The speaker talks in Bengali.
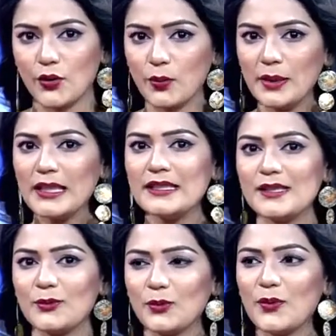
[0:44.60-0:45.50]
অভিনেত্রী
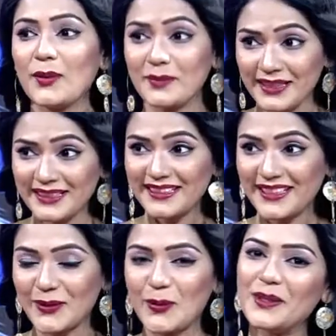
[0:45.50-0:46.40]
বলবো আমি
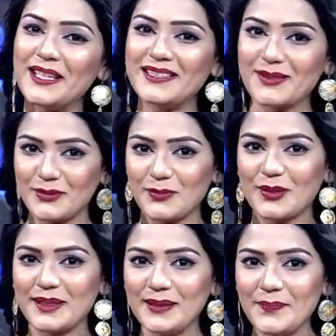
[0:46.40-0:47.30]
অভিনেত্রী এবং
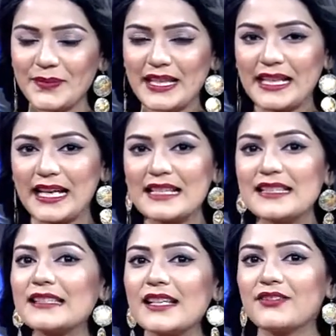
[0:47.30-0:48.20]
মডেল
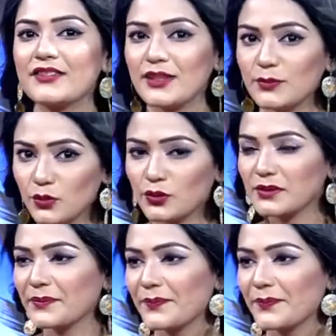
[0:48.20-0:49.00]
কাজী জাফরিন মুন